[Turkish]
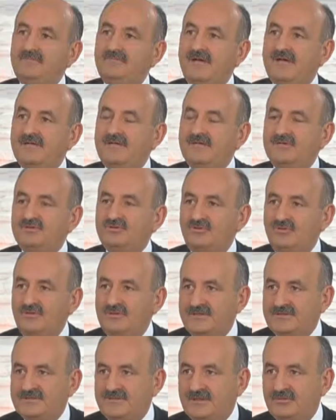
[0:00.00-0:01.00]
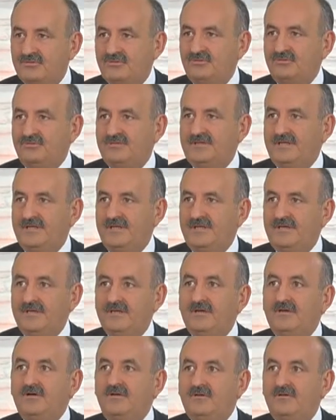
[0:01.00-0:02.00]
merkezi olacak Türkiye.
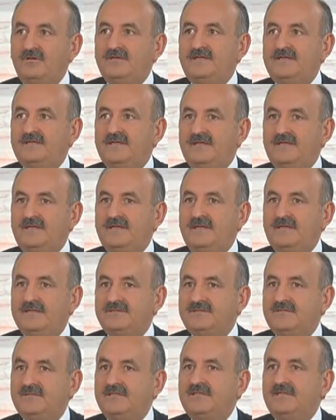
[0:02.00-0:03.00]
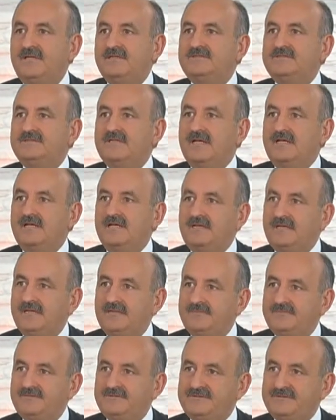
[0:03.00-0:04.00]
O nedenle şehir
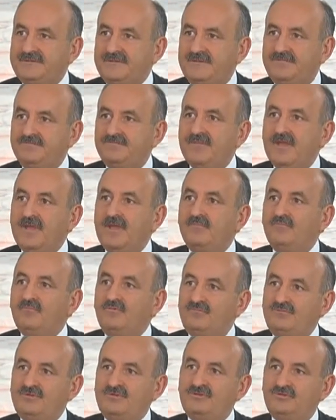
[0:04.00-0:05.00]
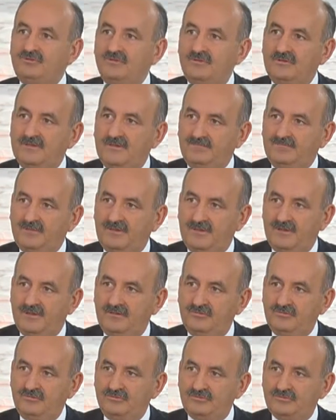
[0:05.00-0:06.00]
hastanelerimizi bu vizyonla
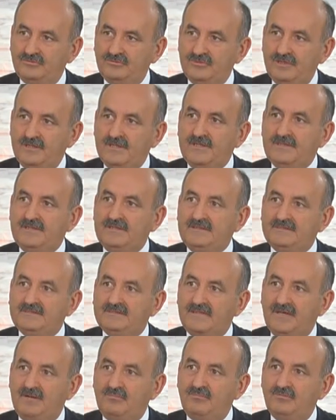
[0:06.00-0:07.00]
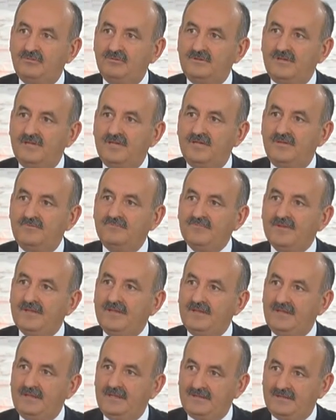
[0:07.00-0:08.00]
planlıyoruz. İstanbul'da
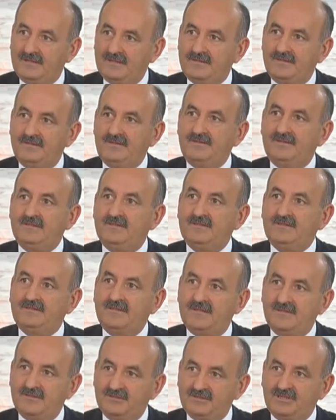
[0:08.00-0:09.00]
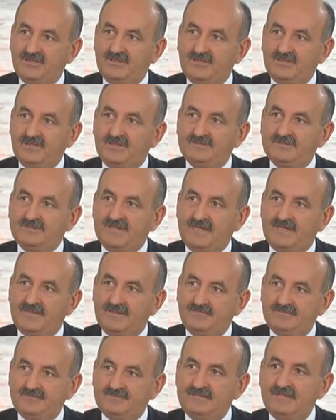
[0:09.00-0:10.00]
iki, iki tane şehir
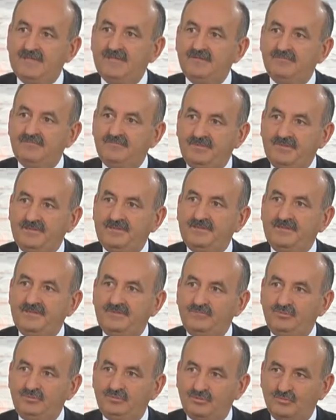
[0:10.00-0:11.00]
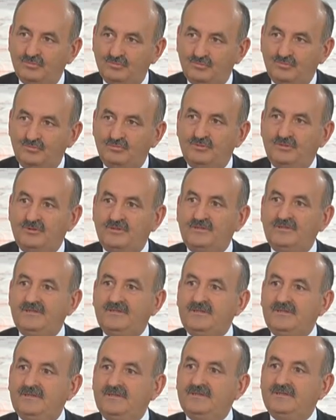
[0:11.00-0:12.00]
hastanemiz birinin bütün e,
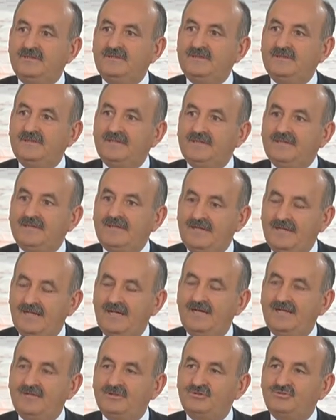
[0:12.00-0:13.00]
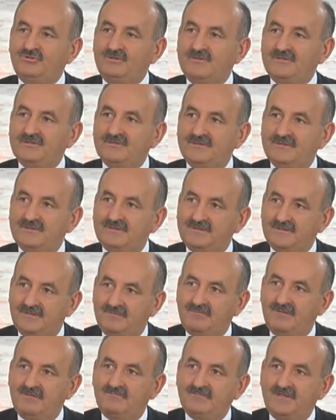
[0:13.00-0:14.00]
e, ihale süreçleri
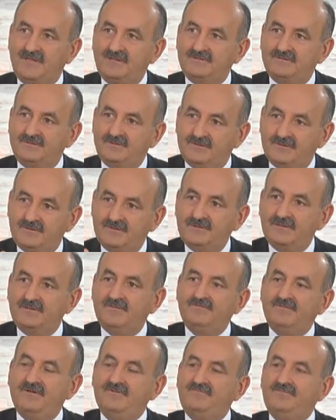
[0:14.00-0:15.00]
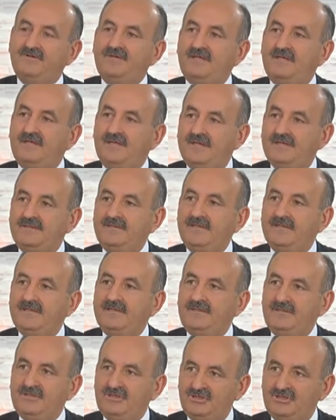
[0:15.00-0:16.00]
tamamlandı ve fiilen
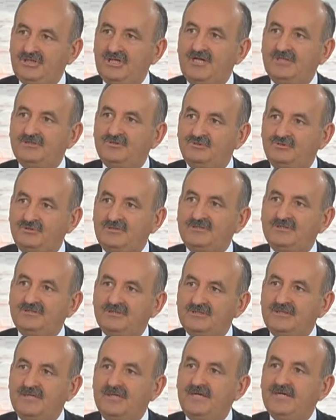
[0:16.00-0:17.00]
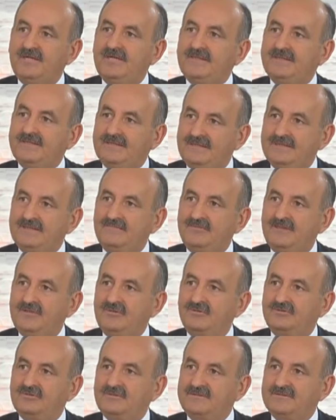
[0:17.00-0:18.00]
inşaat sürecine girme
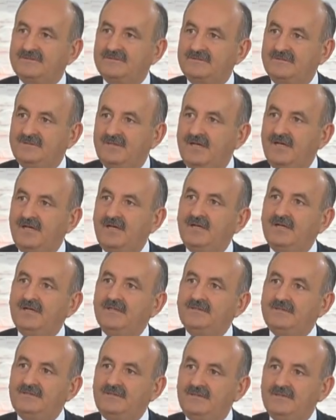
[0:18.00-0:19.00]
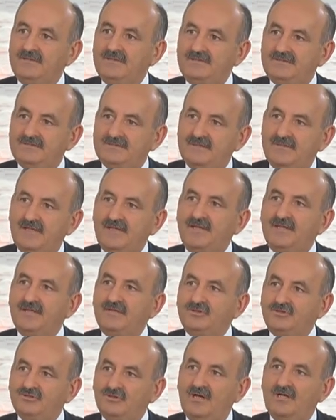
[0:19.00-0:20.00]
noktasında diğeri ise
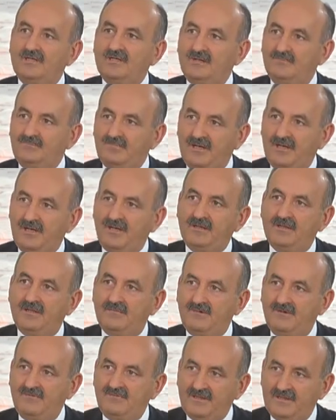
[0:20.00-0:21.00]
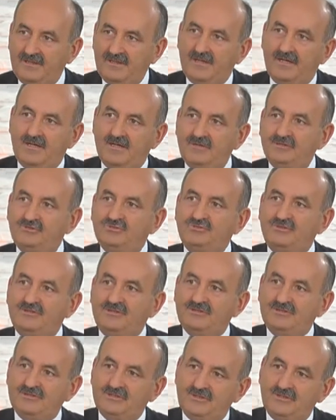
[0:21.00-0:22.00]
şu anda planlama ve ihale
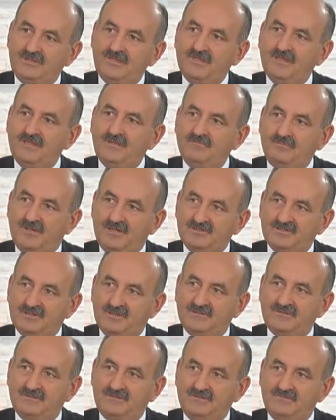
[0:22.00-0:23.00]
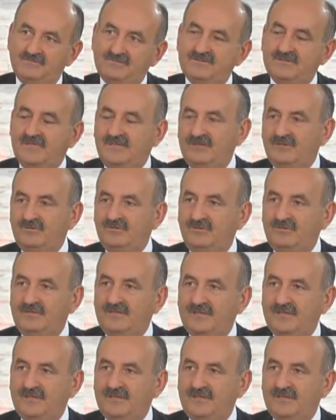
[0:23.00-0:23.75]
sürecini başlattığımız Anadolu